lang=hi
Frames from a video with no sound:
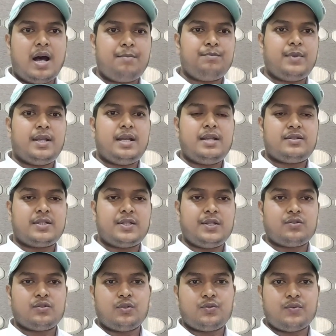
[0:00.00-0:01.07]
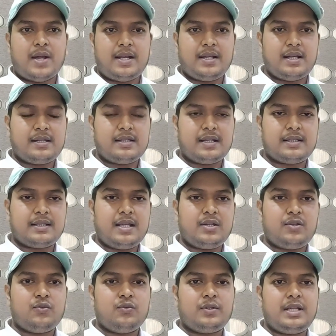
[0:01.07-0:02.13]
आप मेरे इस सीरीज़ को ज्वाइन कर सकते हैं
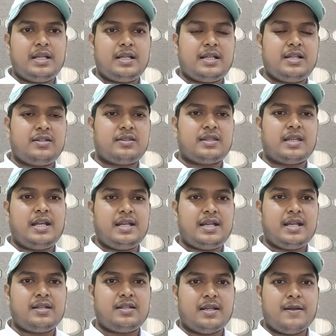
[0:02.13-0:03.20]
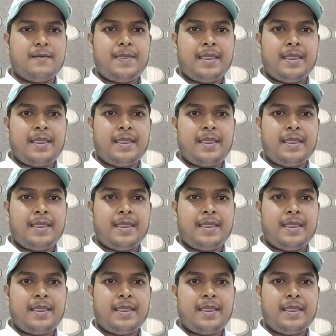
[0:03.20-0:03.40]
क्योंकि किस तरीके से